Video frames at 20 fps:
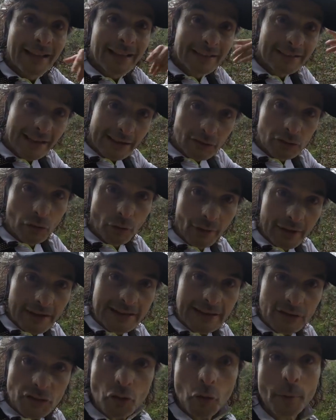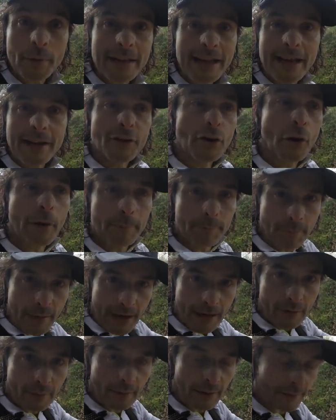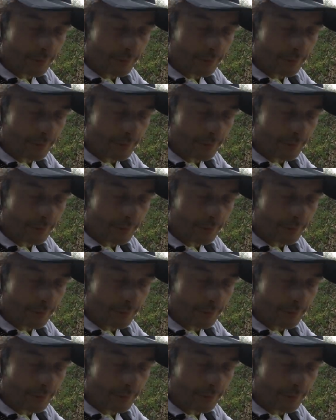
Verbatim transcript: Dentro de esa subida, no en plano me